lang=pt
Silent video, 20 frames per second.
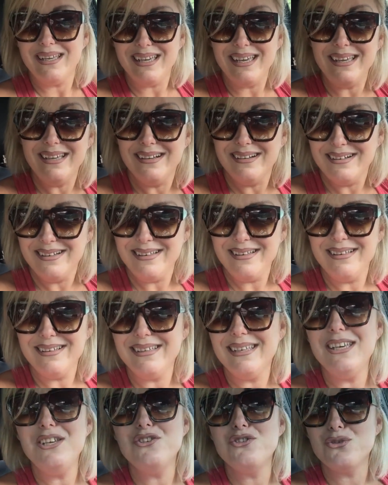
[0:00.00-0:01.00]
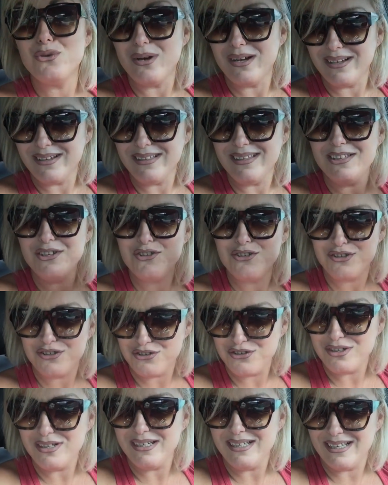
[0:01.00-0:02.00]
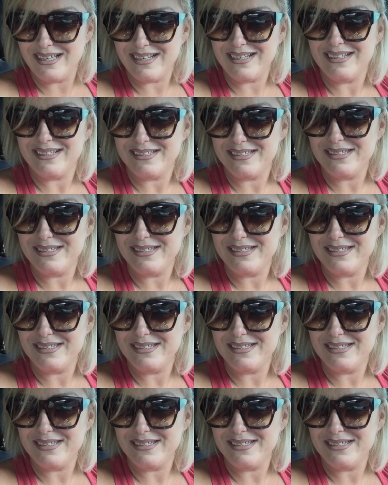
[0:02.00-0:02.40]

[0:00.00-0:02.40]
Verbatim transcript: quem ganha, quem joga tem chance de ganhar, né?